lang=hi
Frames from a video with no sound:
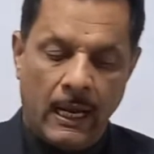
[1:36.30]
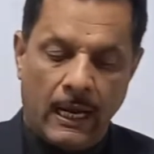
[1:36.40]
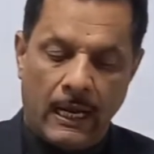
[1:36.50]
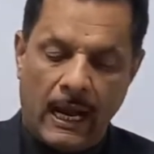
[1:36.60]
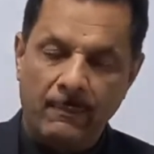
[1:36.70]

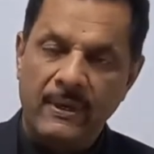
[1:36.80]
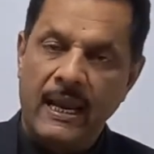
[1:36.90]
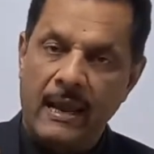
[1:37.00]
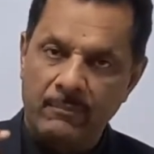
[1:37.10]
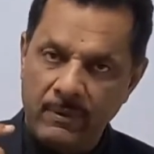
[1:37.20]
अपने
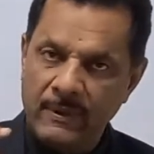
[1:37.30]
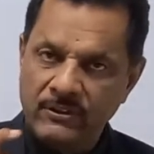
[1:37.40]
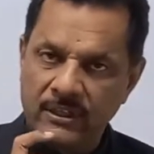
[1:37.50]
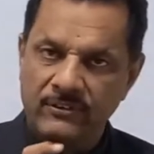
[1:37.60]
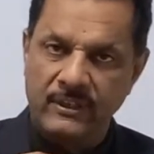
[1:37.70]
एम
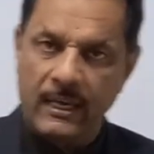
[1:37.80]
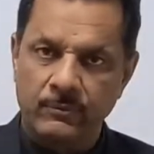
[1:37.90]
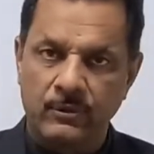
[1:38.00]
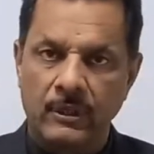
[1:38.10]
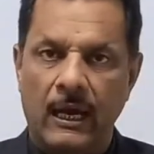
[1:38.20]
के
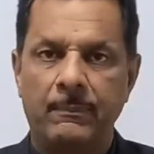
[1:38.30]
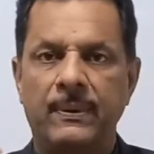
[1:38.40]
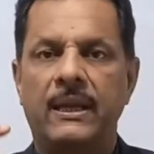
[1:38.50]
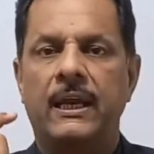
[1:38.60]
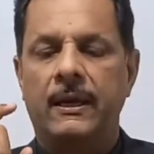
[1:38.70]
एग्ज़ाम्स
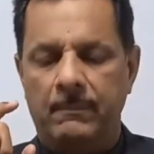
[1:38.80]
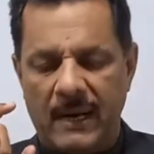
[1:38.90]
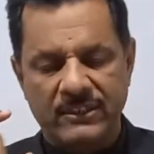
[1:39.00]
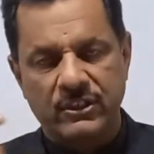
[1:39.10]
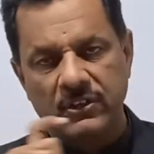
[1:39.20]
अपने
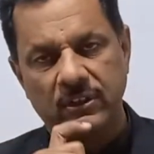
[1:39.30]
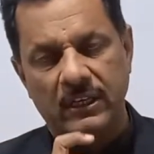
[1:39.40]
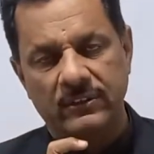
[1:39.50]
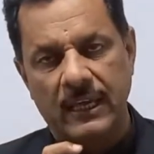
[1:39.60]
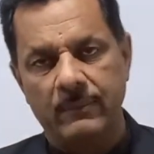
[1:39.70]
मास्टर्स के
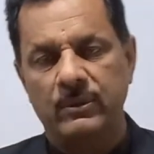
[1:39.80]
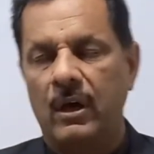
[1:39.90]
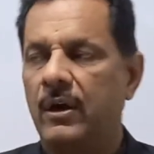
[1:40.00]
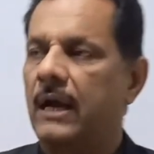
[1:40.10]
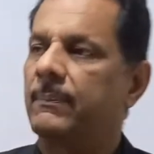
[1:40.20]
एग्ज़ाम्स
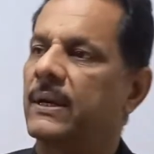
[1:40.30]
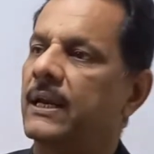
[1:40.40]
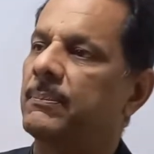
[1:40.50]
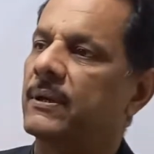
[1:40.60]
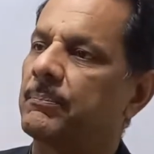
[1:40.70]
और अपने
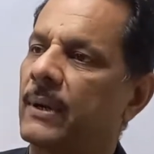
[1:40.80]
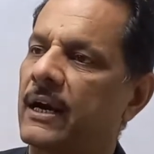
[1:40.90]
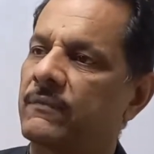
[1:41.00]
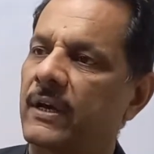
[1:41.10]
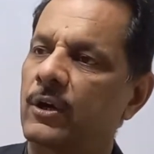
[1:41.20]
फिर पार्ट
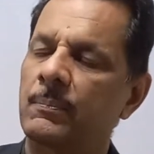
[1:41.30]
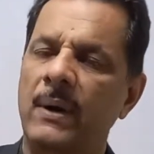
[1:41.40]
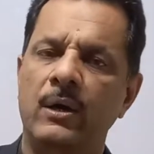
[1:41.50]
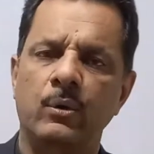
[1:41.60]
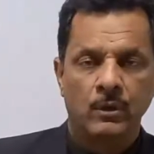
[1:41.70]
वन और
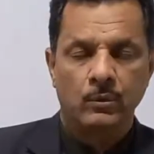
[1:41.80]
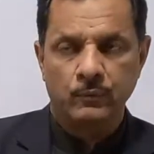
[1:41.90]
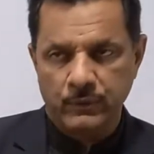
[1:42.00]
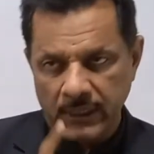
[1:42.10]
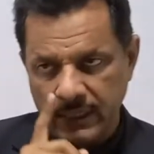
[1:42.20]
पार्ट टू
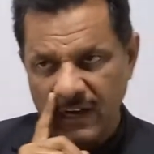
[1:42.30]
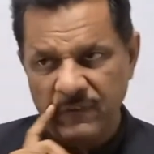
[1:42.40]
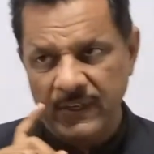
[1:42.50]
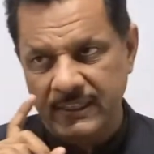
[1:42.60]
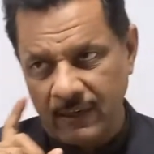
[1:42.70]
ये काफ़ी
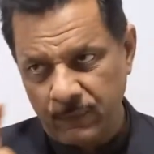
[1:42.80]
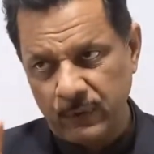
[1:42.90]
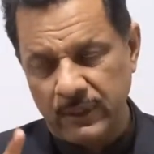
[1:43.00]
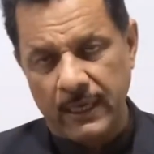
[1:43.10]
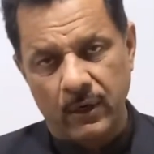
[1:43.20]
टफ़
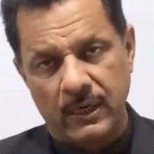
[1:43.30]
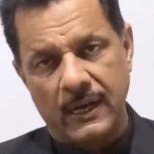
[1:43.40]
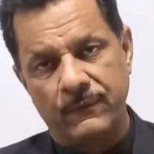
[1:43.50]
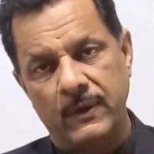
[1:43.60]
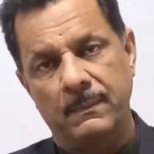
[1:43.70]
होते हैं और
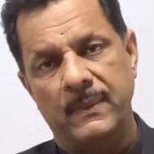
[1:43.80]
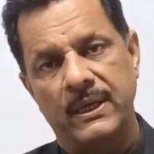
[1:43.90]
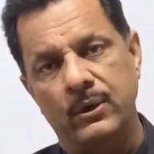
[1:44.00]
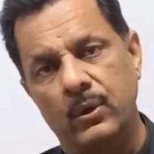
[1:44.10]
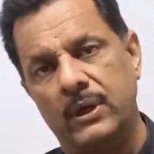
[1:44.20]
काफ़ी
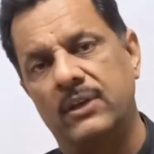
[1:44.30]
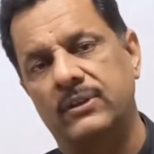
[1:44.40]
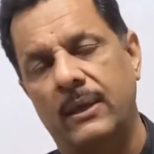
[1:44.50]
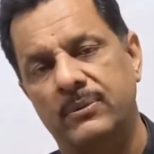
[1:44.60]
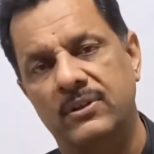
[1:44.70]
महीनों के
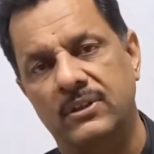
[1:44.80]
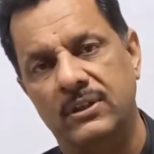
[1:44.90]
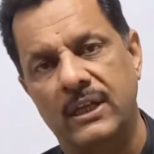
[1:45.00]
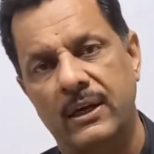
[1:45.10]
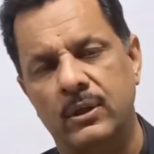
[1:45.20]
हिसाब से इसकी
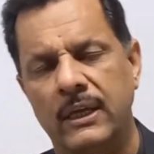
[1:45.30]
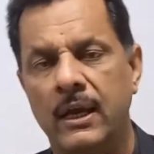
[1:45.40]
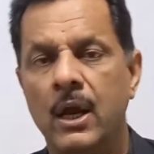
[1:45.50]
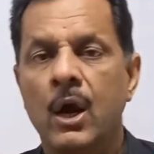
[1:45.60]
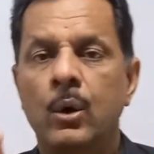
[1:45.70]
तैयारी होती है
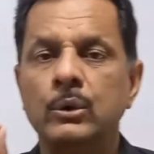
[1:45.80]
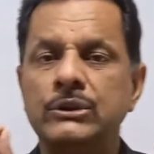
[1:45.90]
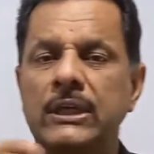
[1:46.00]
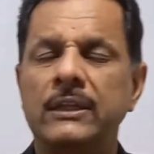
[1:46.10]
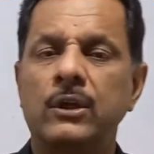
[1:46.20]

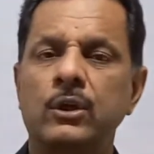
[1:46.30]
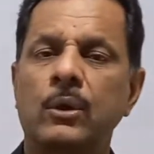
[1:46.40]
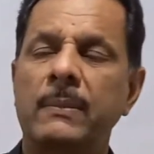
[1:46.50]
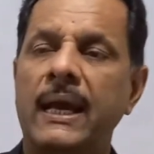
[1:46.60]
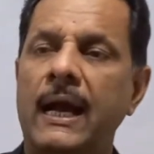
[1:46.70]
उसके अंदर जो
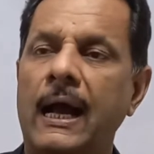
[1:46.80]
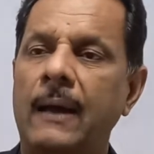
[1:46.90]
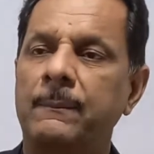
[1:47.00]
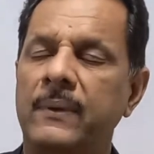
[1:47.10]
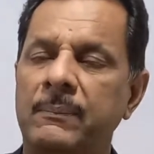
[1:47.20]
मैं
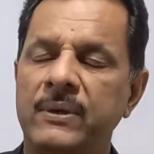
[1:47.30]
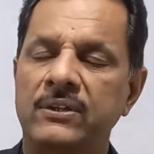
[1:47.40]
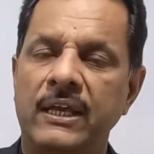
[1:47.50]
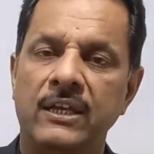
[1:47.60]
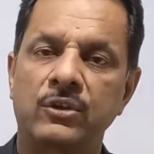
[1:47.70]
आप अपने
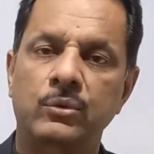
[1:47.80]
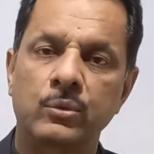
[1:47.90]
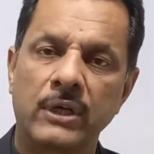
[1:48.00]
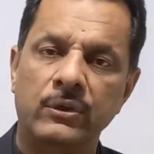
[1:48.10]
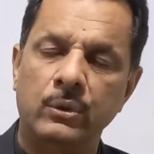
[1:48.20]
सारे
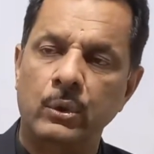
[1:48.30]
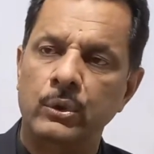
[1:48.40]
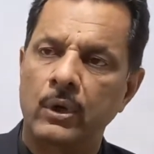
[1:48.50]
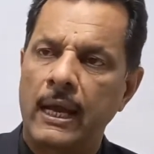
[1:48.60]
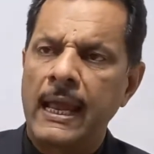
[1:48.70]
स्टूडेंट्स को
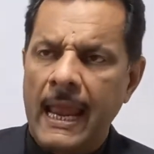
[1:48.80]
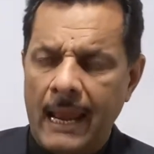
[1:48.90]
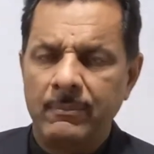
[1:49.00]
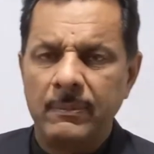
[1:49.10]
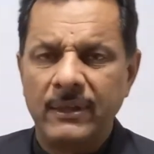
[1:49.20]
जो
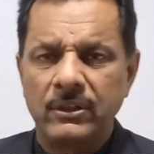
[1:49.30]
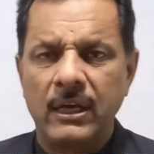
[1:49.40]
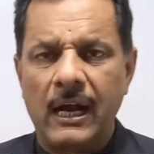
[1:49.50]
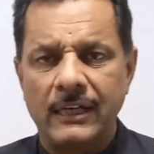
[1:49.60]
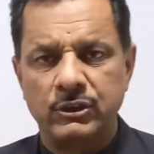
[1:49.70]
एम के
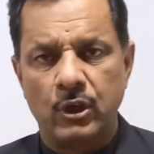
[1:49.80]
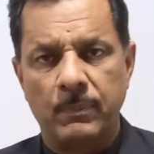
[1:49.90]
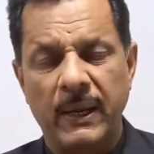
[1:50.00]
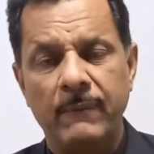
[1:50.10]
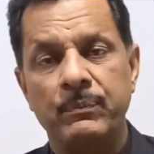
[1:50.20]
ख़ास तौर
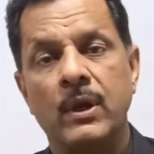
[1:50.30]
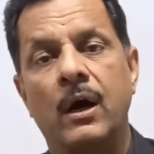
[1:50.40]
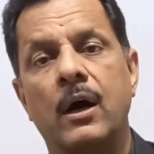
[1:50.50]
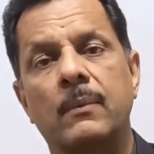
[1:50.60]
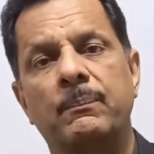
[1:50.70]
पर
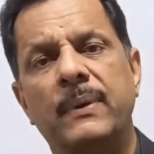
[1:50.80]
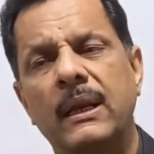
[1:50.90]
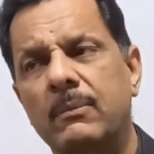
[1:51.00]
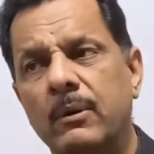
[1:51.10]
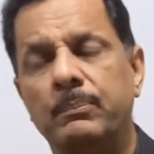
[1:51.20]
और
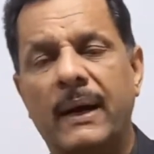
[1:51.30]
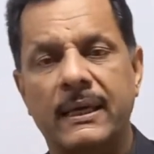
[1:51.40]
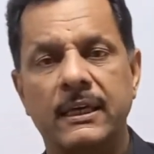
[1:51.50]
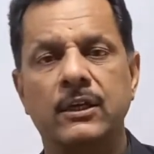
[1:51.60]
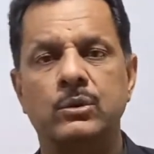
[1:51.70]
बिलम
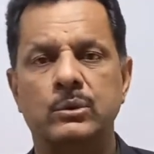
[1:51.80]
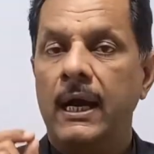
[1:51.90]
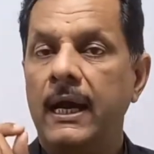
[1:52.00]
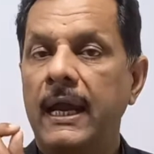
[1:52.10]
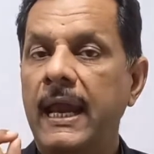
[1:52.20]
बाकी के स्टूडेंट
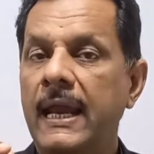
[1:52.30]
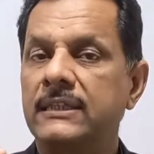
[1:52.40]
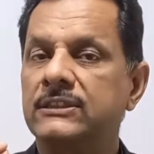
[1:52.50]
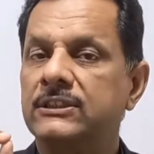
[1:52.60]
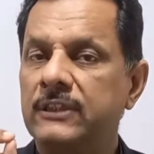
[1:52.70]
एक
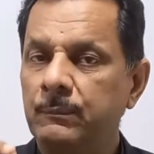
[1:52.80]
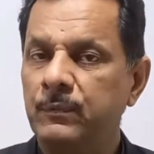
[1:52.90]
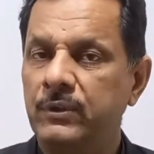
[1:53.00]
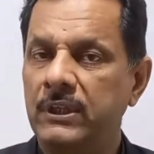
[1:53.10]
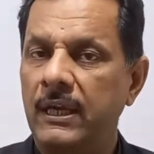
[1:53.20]

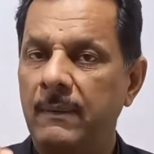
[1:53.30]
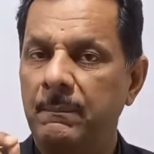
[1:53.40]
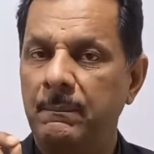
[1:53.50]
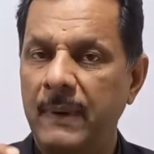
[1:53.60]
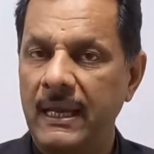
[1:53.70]
सबसे
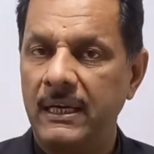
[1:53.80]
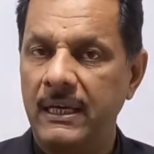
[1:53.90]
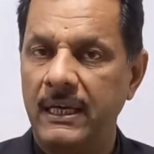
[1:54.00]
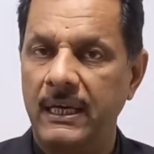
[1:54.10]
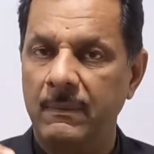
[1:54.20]

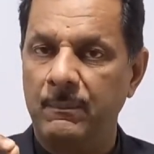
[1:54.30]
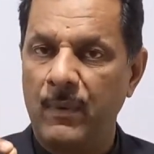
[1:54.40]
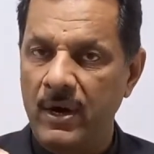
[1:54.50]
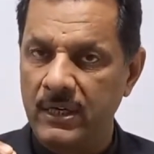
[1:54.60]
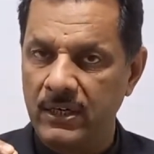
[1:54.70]
पहली
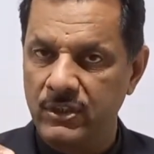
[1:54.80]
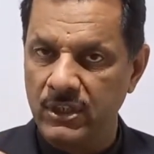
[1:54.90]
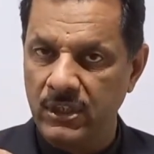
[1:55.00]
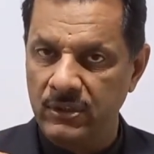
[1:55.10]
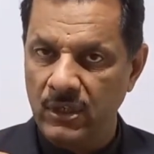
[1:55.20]
इम्पॉर्टेंट
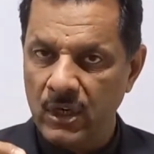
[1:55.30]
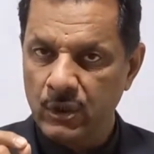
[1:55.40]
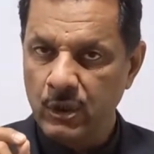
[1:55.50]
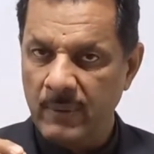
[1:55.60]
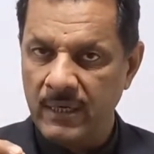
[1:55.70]
चीज़
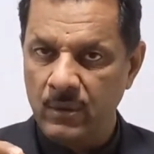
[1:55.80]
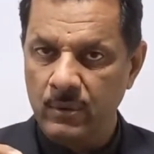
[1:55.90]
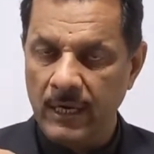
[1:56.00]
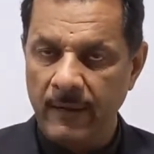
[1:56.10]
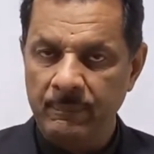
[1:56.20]
जो मैं
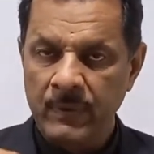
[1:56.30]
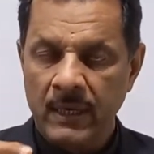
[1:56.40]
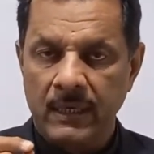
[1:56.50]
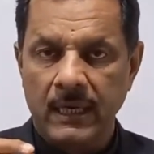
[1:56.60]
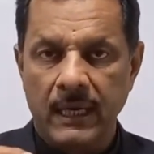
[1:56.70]
कहूँगा
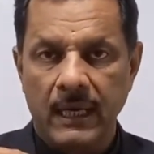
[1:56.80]
कि